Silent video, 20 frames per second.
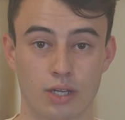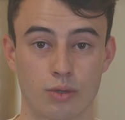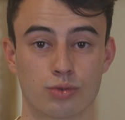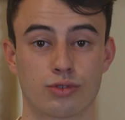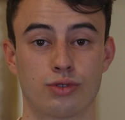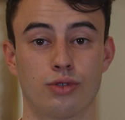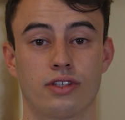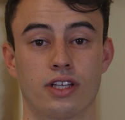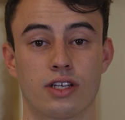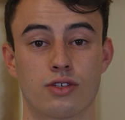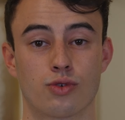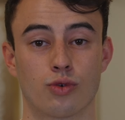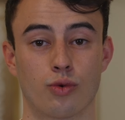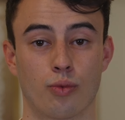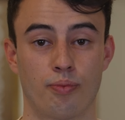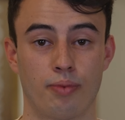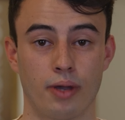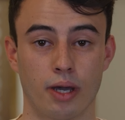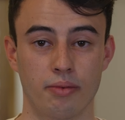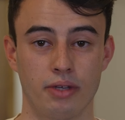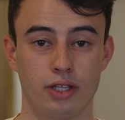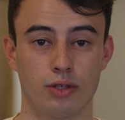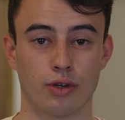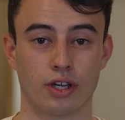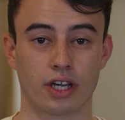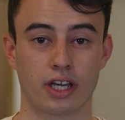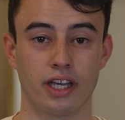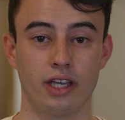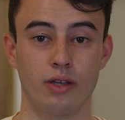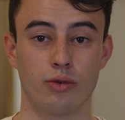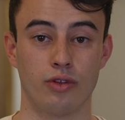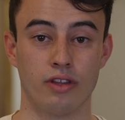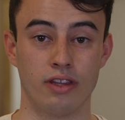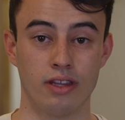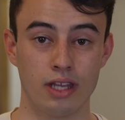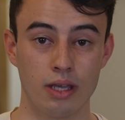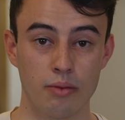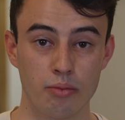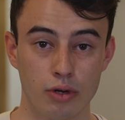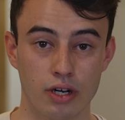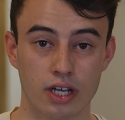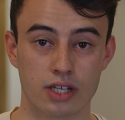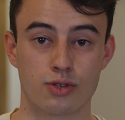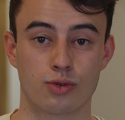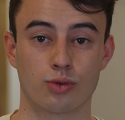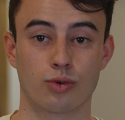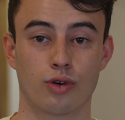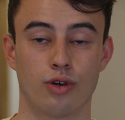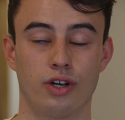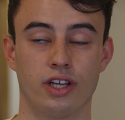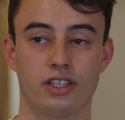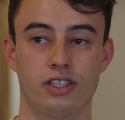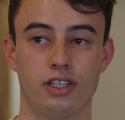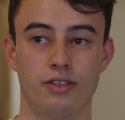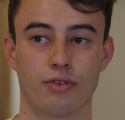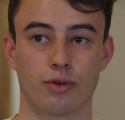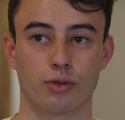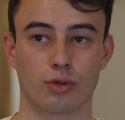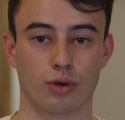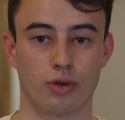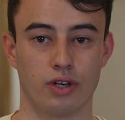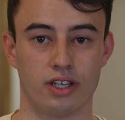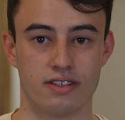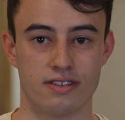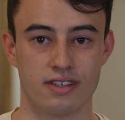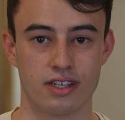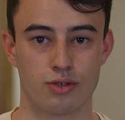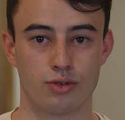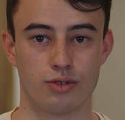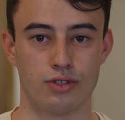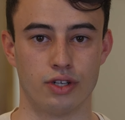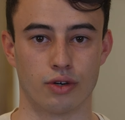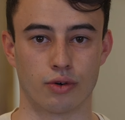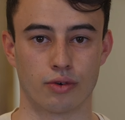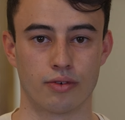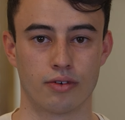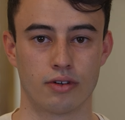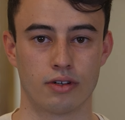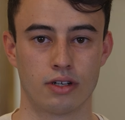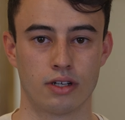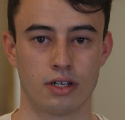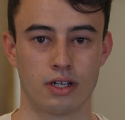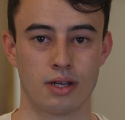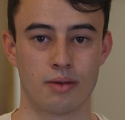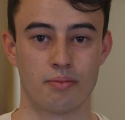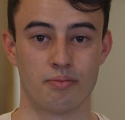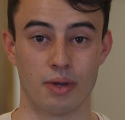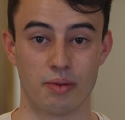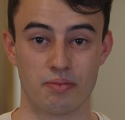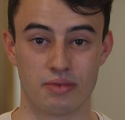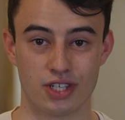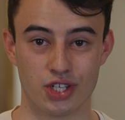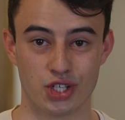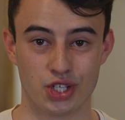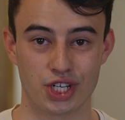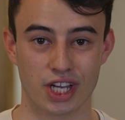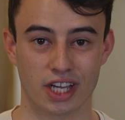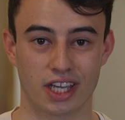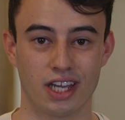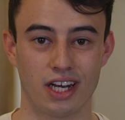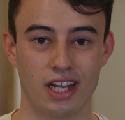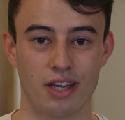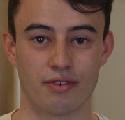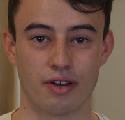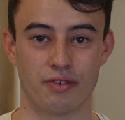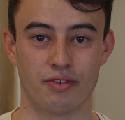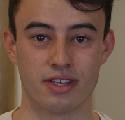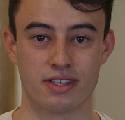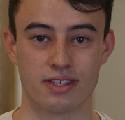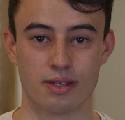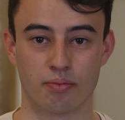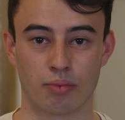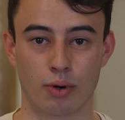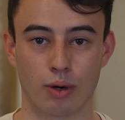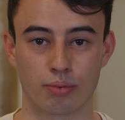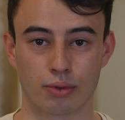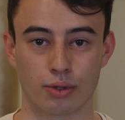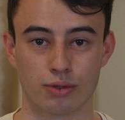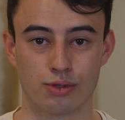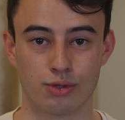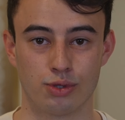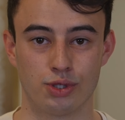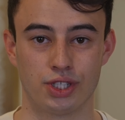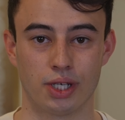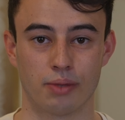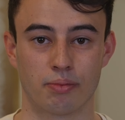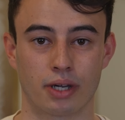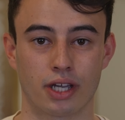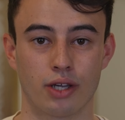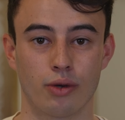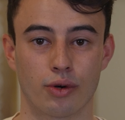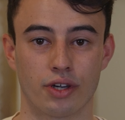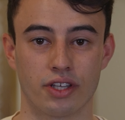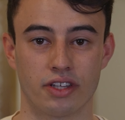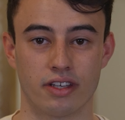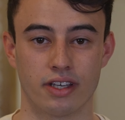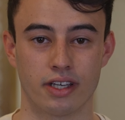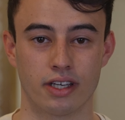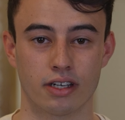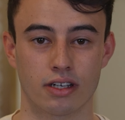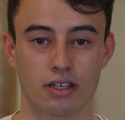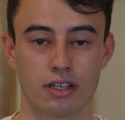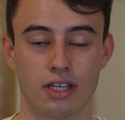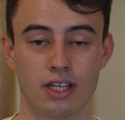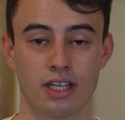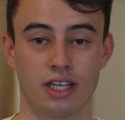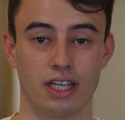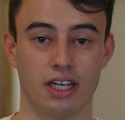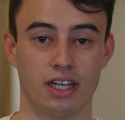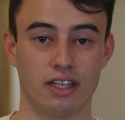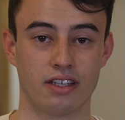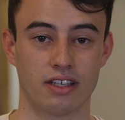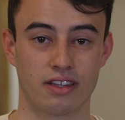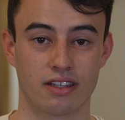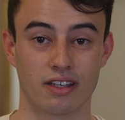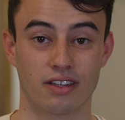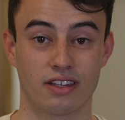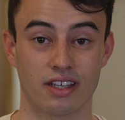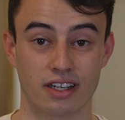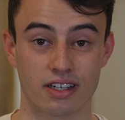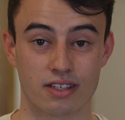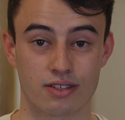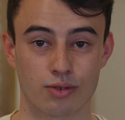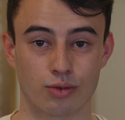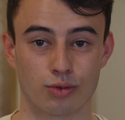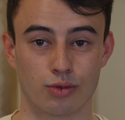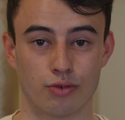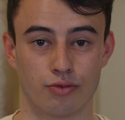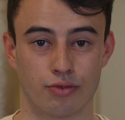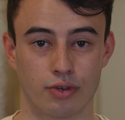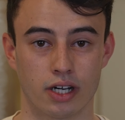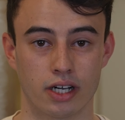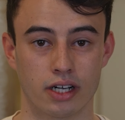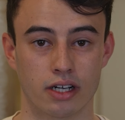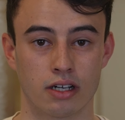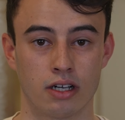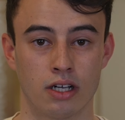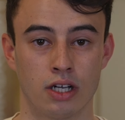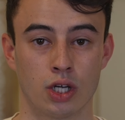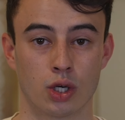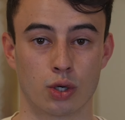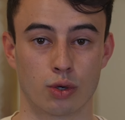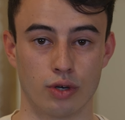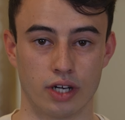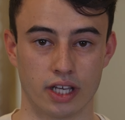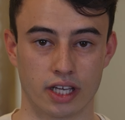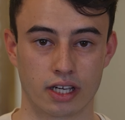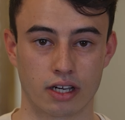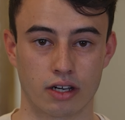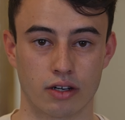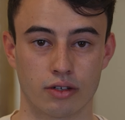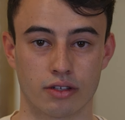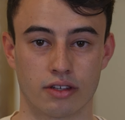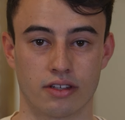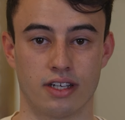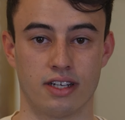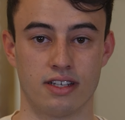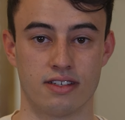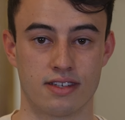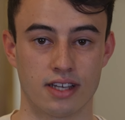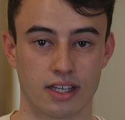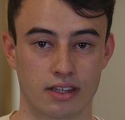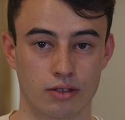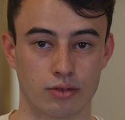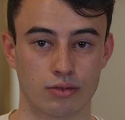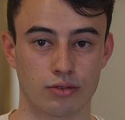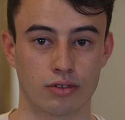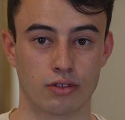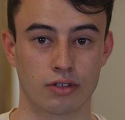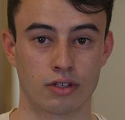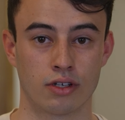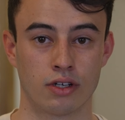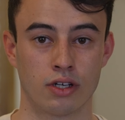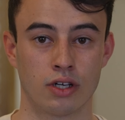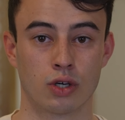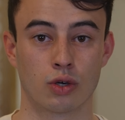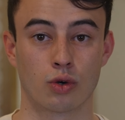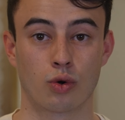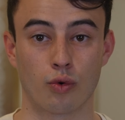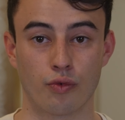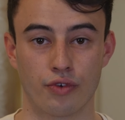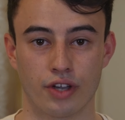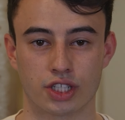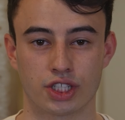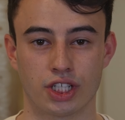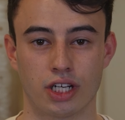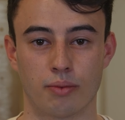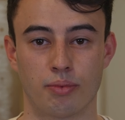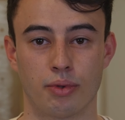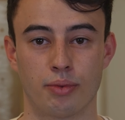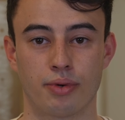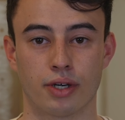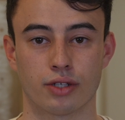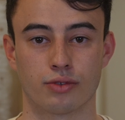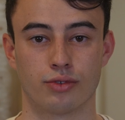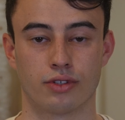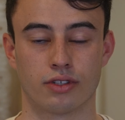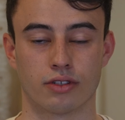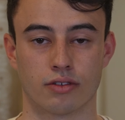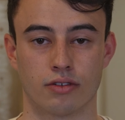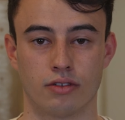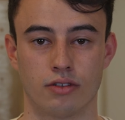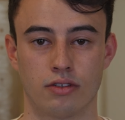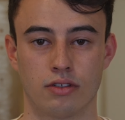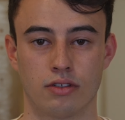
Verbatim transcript: consultations ont permis de créer une émulation collective entre les étudiants. Même si chaque élève avait ses propres sujets prioritaires, il était intéressant de voir que les craintes et les attentes convergeaient la plupart du temps,